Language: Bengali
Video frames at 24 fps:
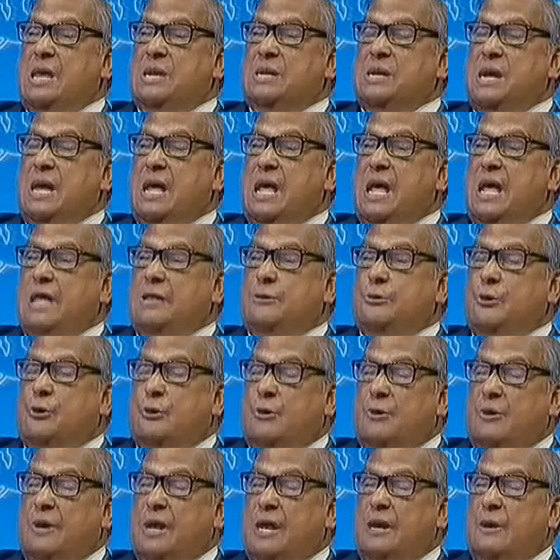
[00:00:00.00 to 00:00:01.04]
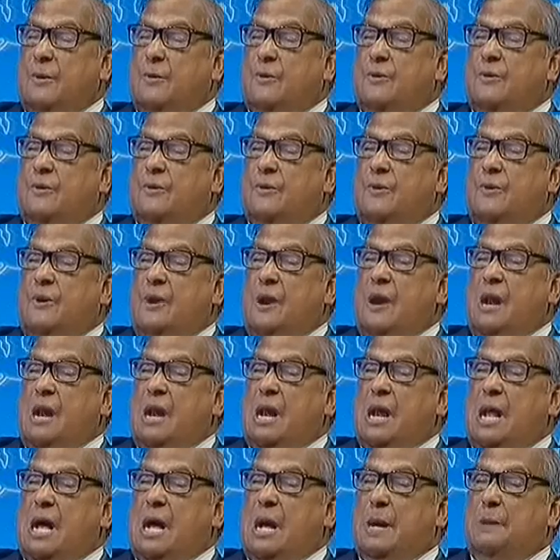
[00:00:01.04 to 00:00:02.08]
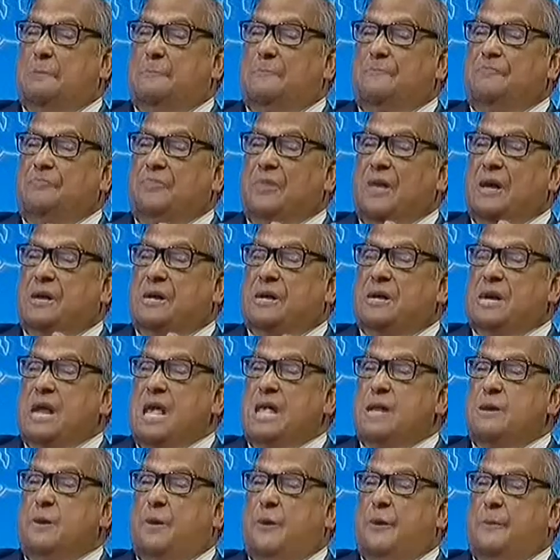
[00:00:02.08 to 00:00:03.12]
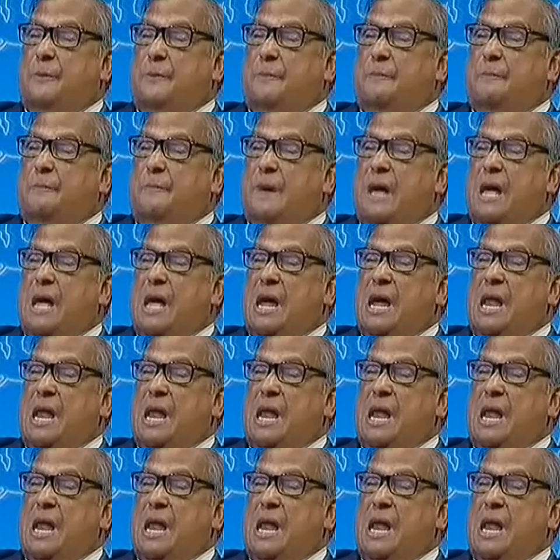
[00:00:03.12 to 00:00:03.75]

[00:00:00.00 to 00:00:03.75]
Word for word: যে এই ধরনের কোনো ট্রেড অফ বা